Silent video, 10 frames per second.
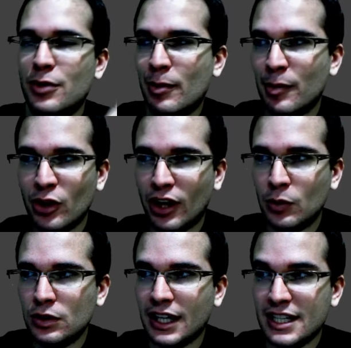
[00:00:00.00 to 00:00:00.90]
Pero primero
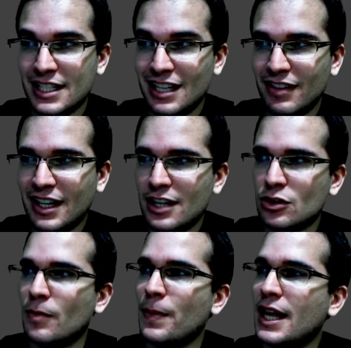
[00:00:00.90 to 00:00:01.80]
ejecuta. ¿Qué significa
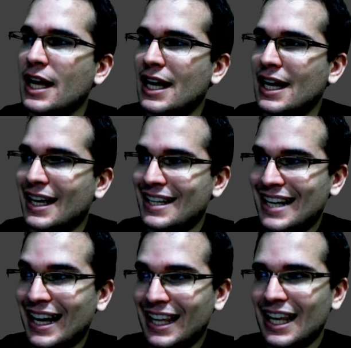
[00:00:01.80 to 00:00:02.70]
eso? Que
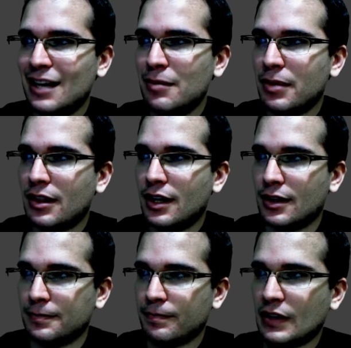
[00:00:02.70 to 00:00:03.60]
si aquí al
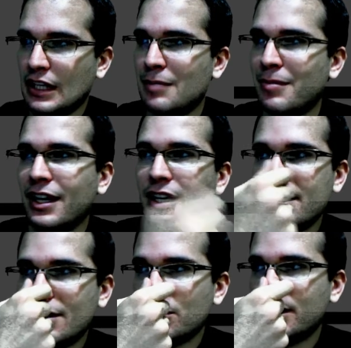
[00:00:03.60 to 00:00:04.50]
empezar,
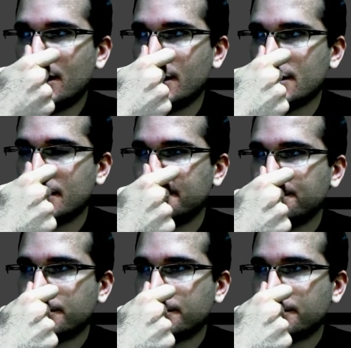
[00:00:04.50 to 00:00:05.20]
imagínense ustedes